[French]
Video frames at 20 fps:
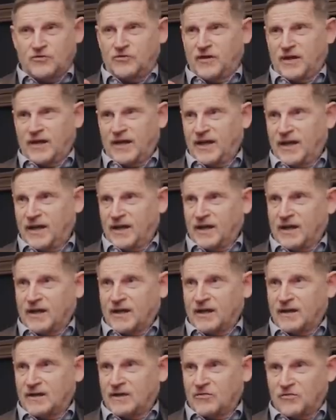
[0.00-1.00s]
de faire la guerre à
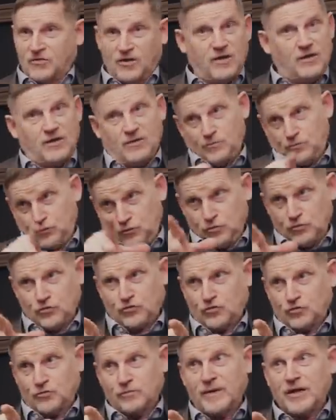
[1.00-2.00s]
Kadhafi pour
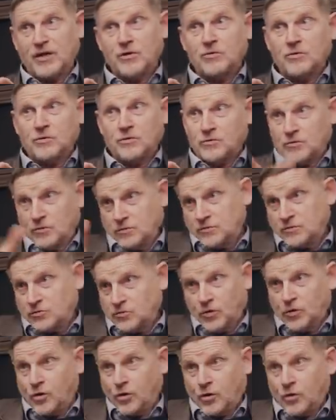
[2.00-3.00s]
son magot,
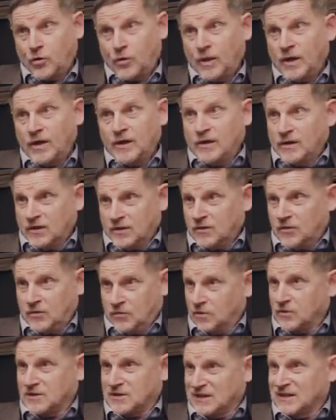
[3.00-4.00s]
son or quoi.
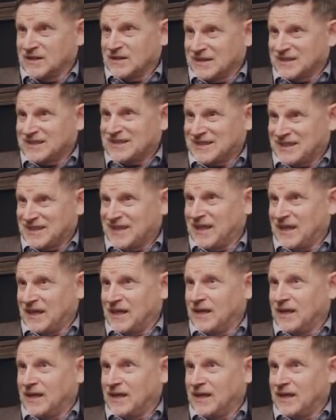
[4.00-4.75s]
l'or de